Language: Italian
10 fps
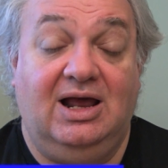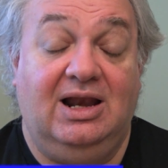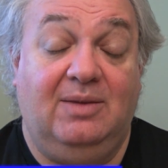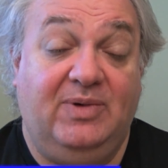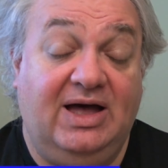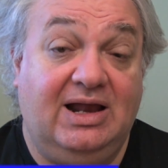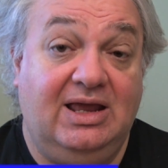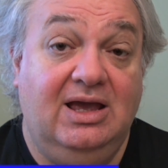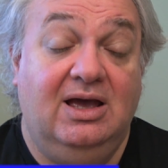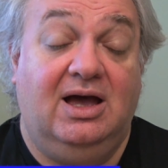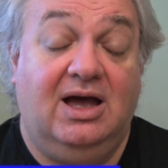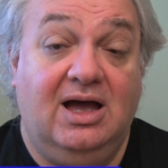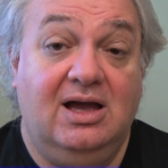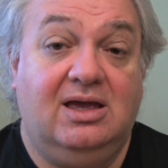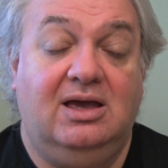alla pari
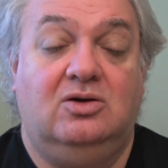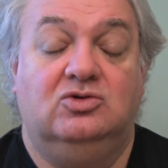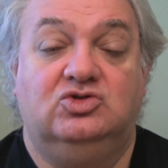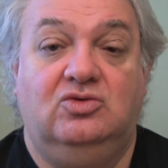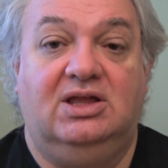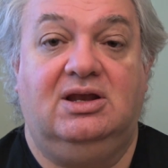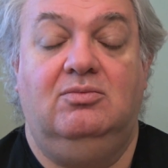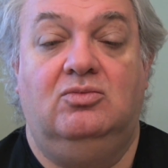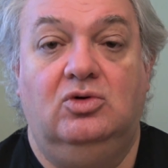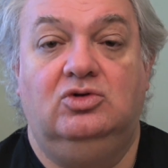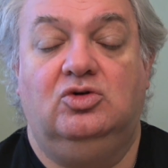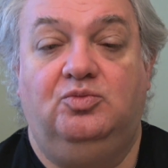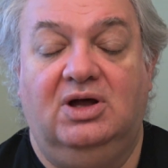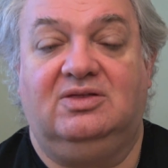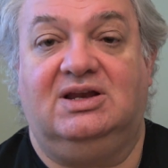anche con squadre molto
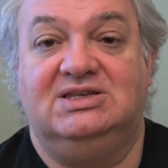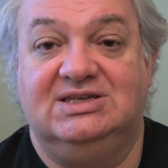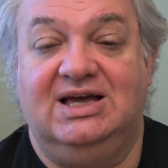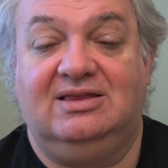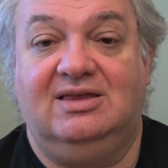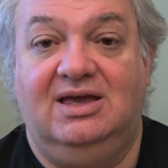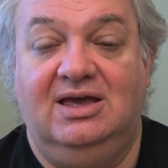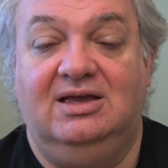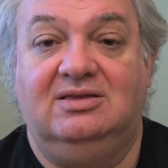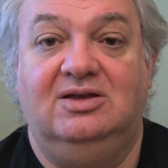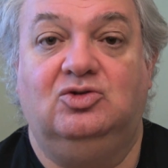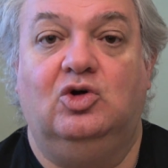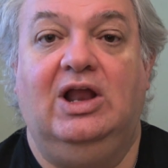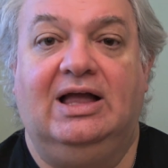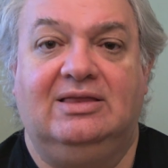più attrezzate e
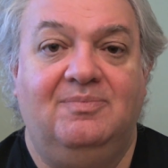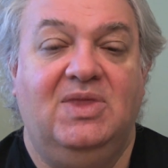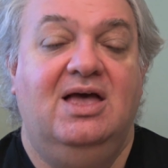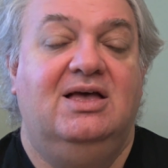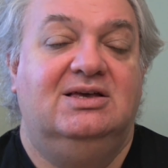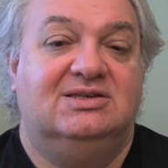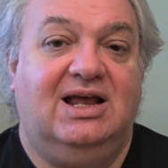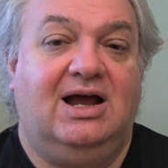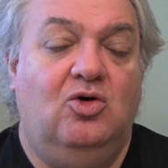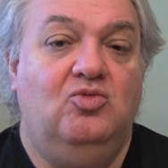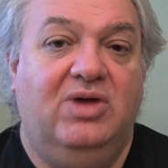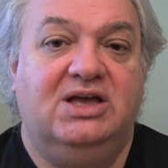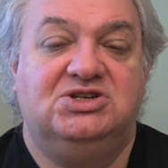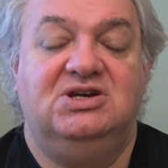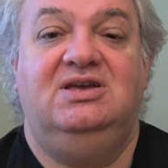titolate. Sarà un
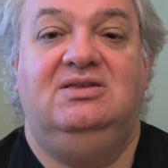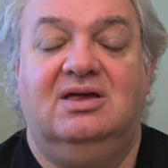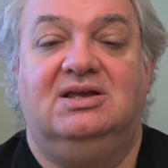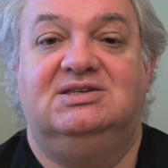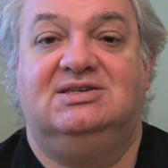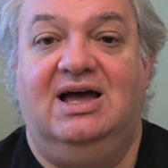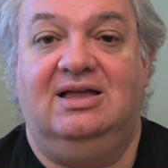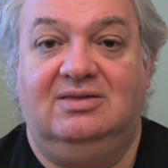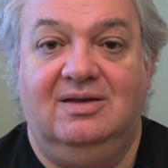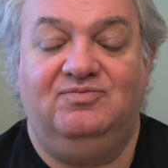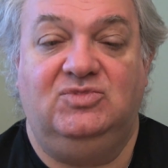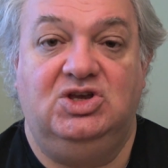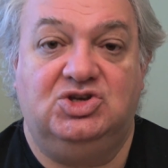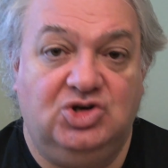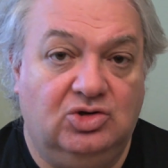match interessante.
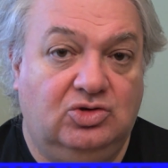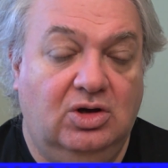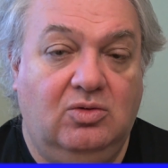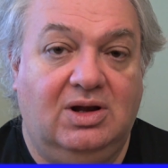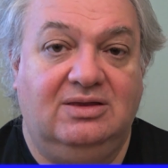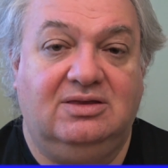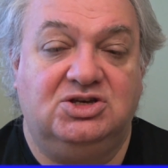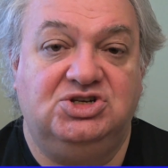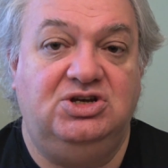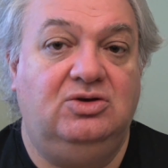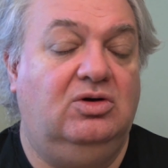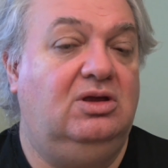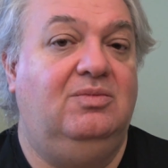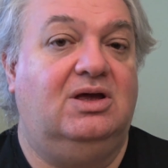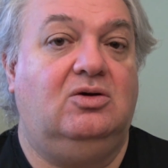18.45
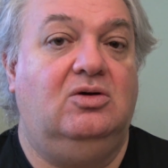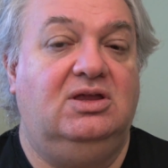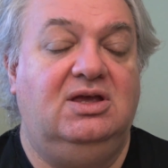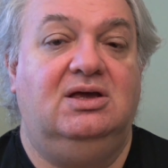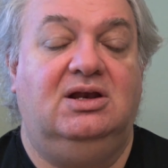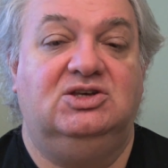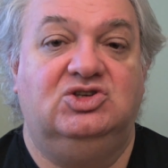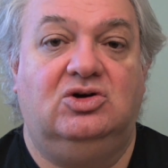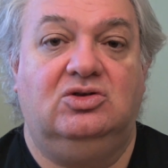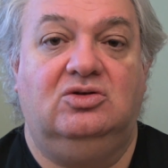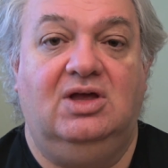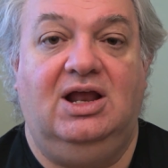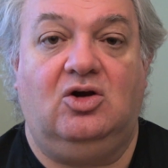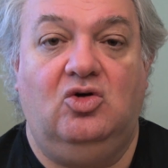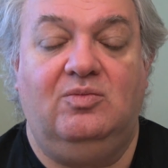di mercoledì l'esordio
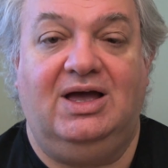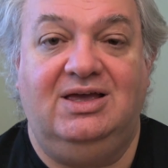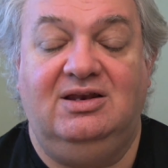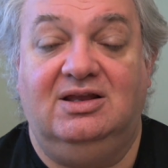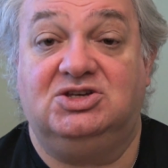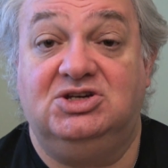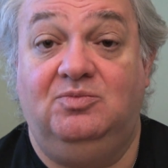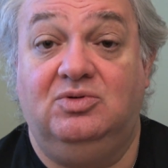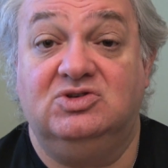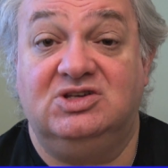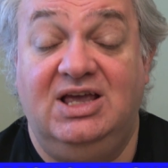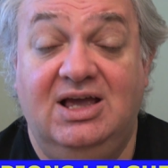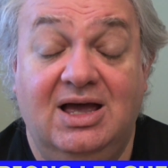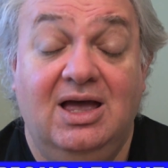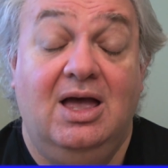della Roma in Champions
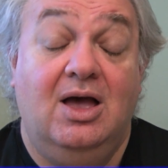League,